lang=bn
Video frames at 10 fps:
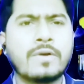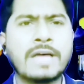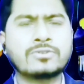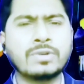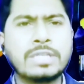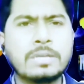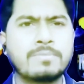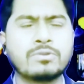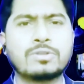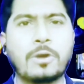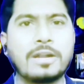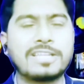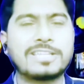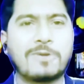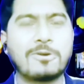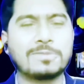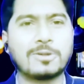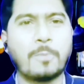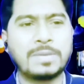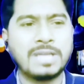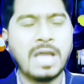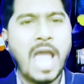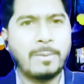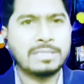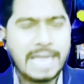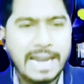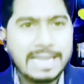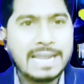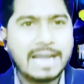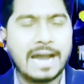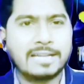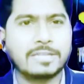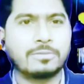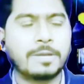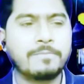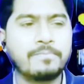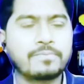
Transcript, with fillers: রাজনৈতিক বিরোধী দলের কর্মীদের অফিস এবং তারা এই এলাকা আড্ডা জমায়